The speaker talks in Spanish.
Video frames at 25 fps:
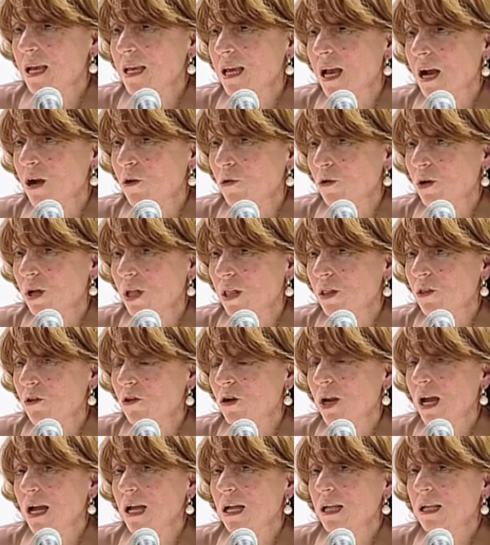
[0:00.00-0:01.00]
y
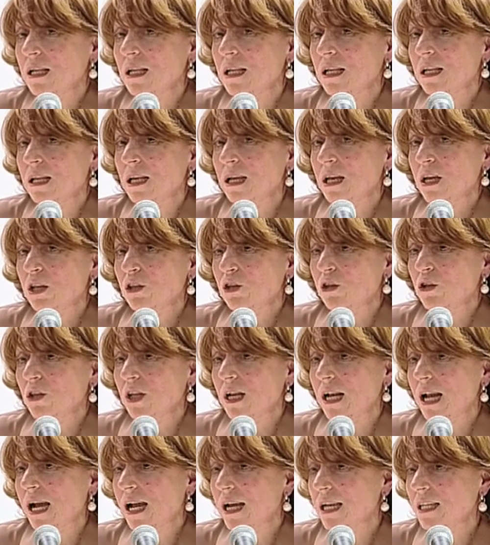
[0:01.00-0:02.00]
acogedora,
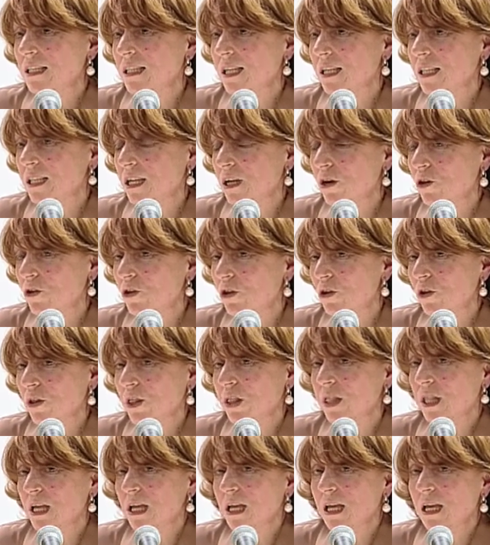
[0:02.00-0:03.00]
donde la gente te
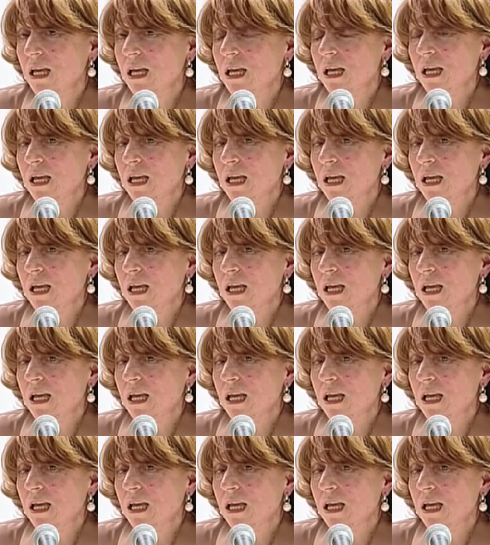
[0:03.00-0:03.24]
conoce